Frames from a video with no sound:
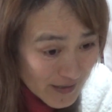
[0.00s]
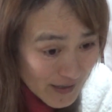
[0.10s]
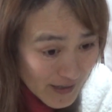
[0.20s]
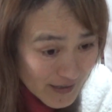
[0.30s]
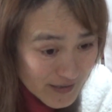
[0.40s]

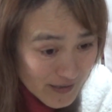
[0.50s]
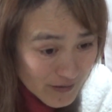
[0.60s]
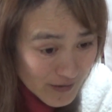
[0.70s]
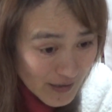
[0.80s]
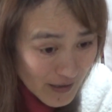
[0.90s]
えー、あっちゃ
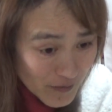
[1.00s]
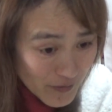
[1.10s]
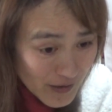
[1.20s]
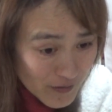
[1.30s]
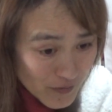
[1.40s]
んが
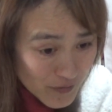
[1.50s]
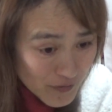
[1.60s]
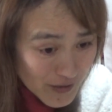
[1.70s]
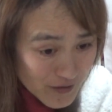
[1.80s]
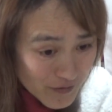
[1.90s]
親の
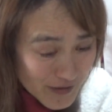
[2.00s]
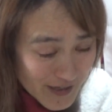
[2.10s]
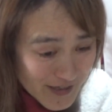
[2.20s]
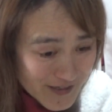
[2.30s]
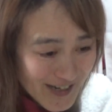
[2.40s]
ような存
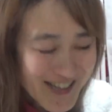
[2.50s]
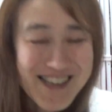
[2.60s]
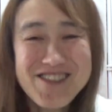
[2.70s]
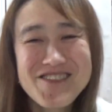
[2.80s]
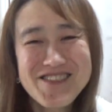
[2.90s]
在です。あり
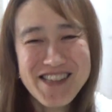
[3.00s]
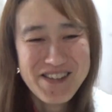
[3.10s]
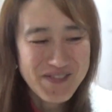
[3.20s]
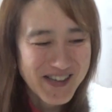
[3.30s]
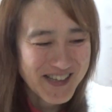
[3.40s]
がとうござ
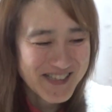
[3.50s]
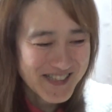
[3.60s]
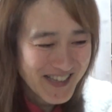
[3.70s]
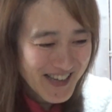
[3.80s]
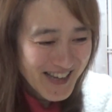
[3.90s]
いま
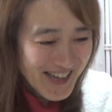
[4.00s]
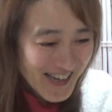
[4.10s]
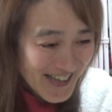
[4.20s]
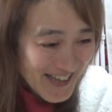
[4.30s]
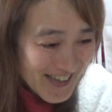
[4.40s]
す。
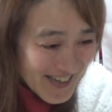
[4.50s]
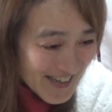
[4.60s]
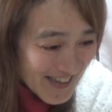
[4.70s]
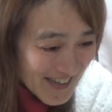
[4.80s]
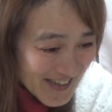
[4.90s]
はい。
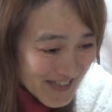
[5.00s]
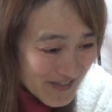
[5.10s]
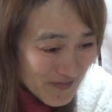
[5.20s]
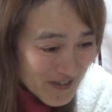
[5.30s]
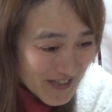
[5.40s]
えー、
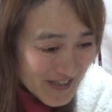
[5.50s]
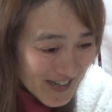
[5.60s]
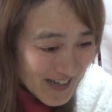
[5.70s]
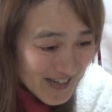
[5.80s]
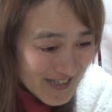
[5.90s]
質問です
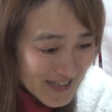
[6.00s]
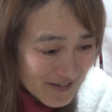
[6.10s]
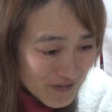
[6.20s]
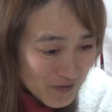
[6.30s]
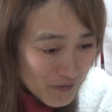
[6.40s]
が、あっ
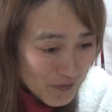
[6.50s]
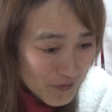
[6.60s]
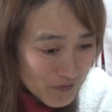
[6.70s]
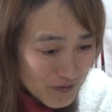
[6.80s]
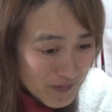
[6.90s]
ちゃんの老
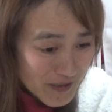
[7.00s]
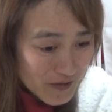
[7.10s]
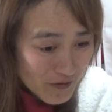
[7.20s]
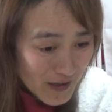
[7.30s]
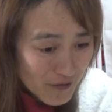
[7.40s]
後の
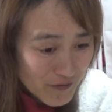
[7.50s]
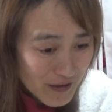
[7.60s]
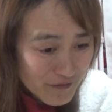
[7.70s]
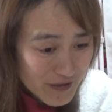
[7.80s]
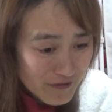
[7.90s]
イメージとか、こん
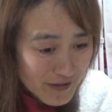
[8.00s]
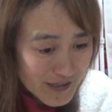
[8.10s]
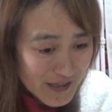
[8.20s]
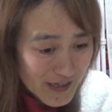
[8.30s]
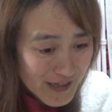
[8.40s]
な風に暮
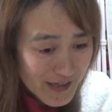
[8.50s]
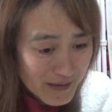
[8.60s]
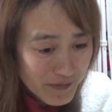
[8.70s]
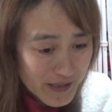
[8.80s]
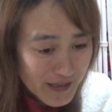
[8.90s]
らせたら
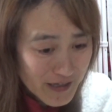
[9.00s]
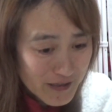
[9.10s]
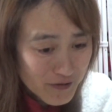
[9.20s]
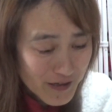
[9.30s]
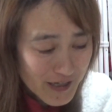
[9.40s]
な、みたいな
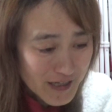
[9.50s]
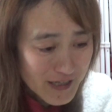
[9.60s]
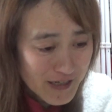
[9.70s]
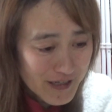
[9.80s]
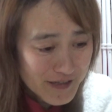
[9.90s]
理想が聞き
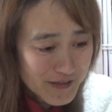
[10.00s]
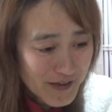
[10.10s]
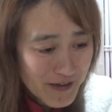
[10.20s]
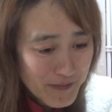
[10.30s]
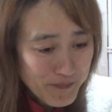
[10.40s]
たいです。
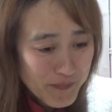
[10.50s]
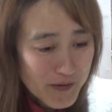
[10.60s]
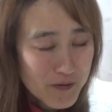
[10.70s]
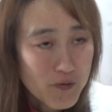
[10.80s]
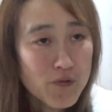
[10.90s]

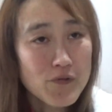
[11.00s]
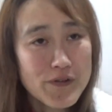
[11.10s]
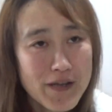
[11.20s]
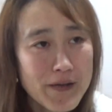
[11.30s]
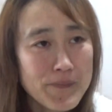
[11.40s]
老後
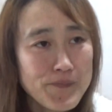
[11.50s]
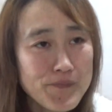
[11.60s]
ね、